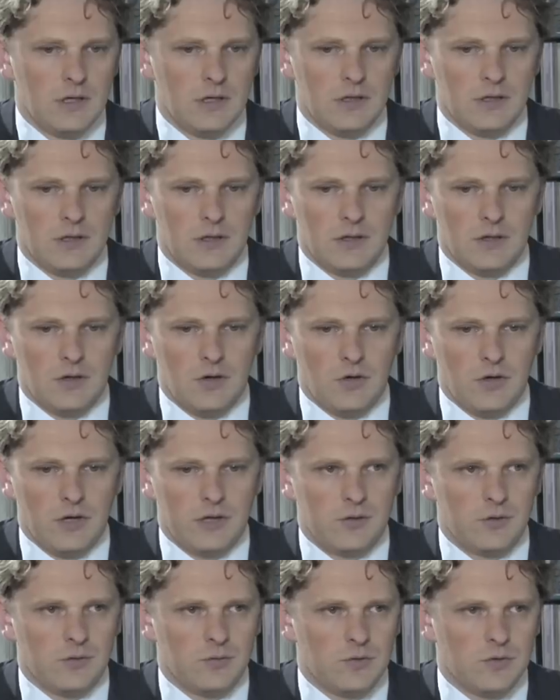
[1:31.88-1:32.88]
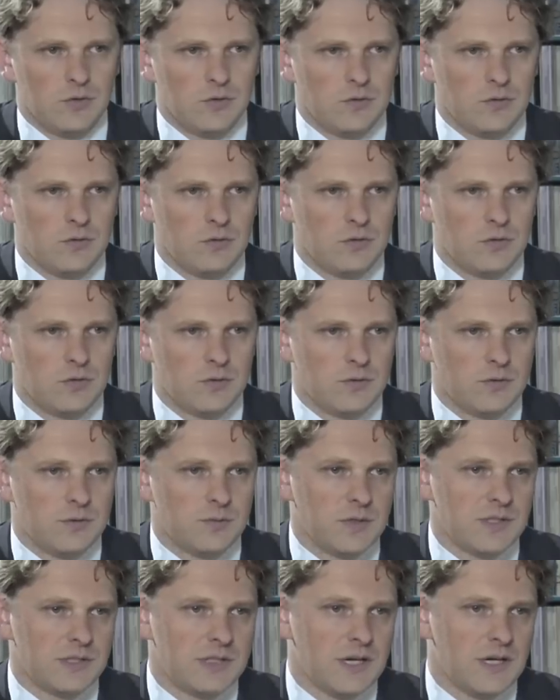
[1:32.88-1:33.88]
e, kolegium do służb no.
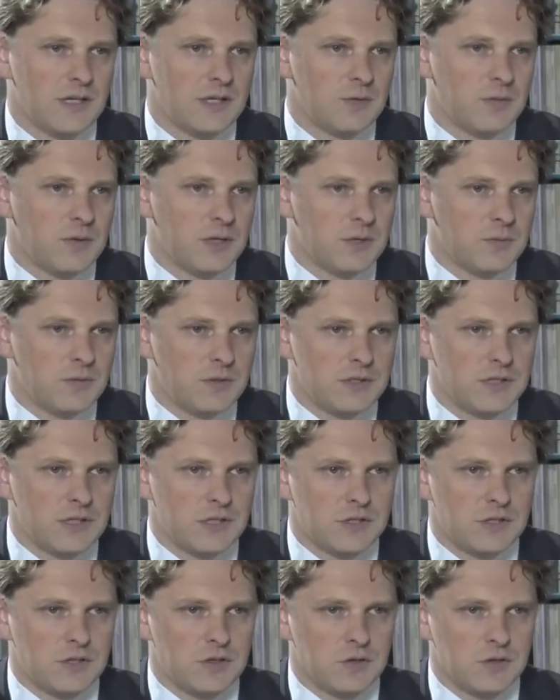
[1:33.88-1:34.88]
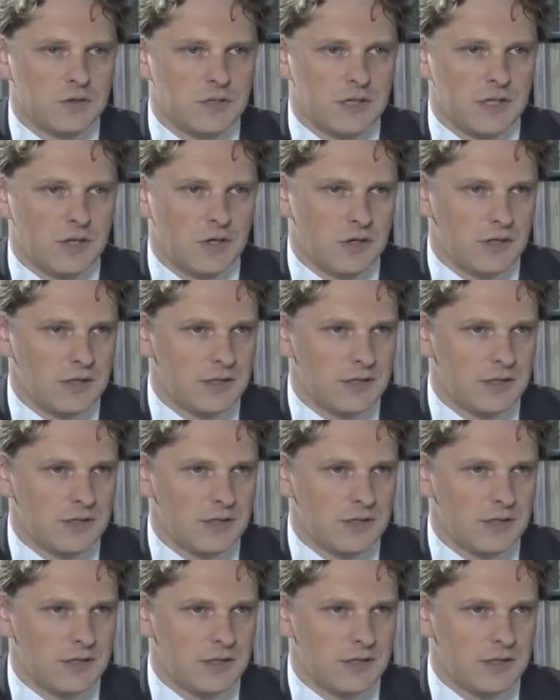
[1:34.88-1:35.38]
specjalnych pana ministra Cichockiego,